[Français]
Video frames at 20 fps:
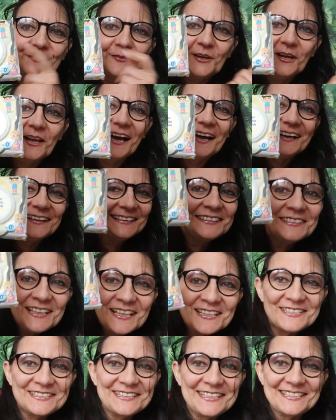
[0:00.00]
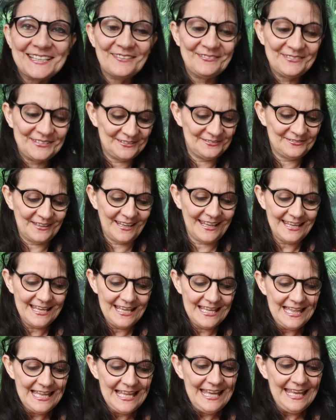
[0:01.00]
Voilà, j'ai acheté ça vite fait.
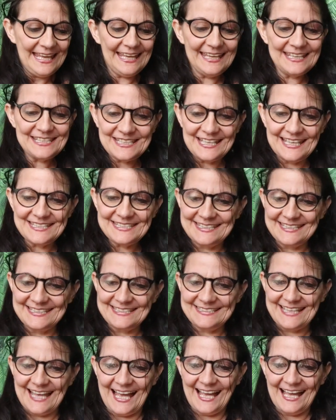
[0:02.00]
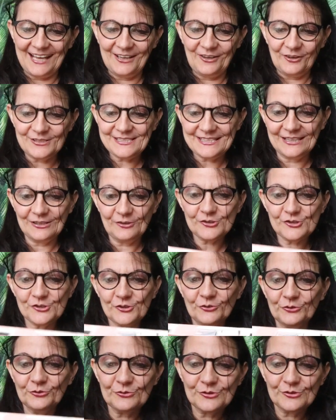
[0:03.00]
Et j'ai acheté ça. Alors, c'est
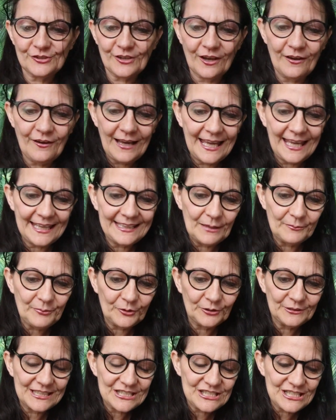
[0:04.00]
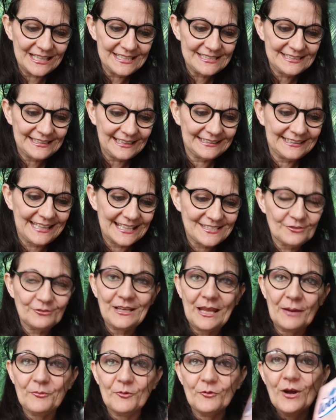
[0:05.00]
lotion douceur, aide à protéger les irritations
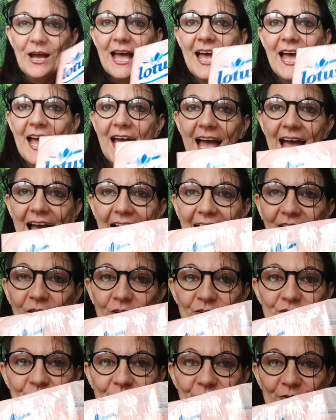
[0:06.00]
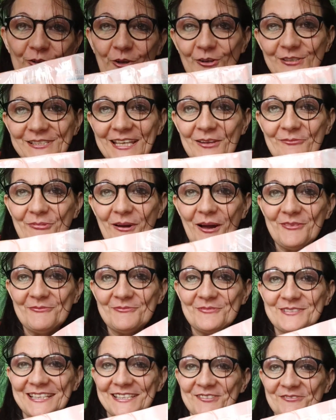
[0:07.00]
de la peau. Alors, je ne vous le conseille pas de
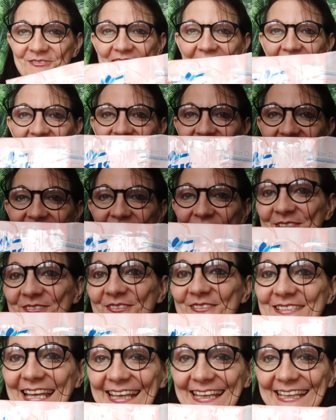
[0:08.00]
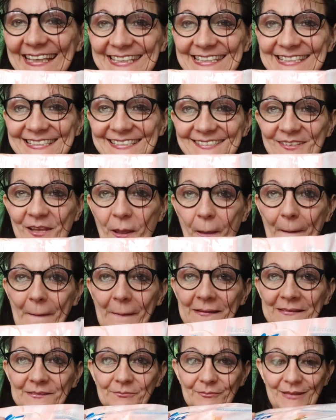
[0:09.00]
vous essuyer avec parce que ça glisse.
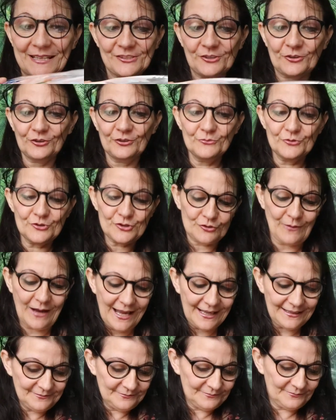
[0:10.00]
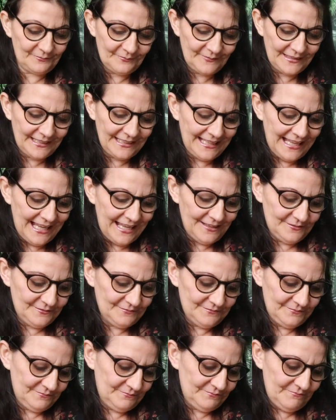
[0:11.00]
Parce que le mouchoir, il a,
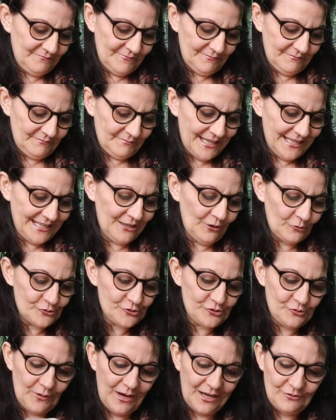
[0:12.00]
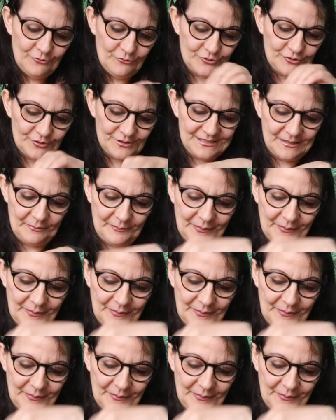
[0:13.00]
bah, il est en soie, ou je sais